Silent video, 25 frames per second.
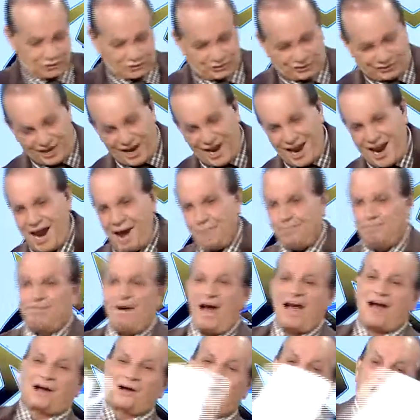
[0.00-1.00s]

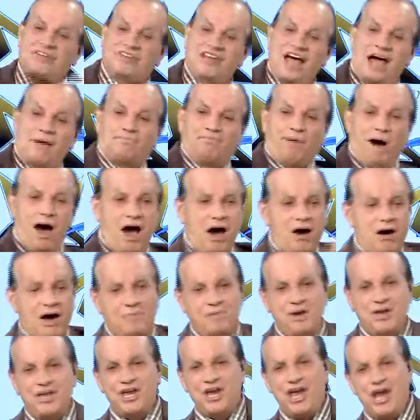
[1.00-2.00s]
Epa, coisa
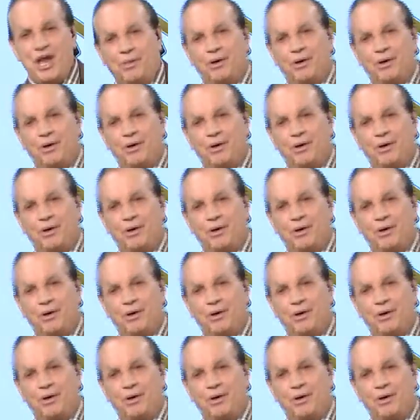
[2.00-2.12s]
boa, menino!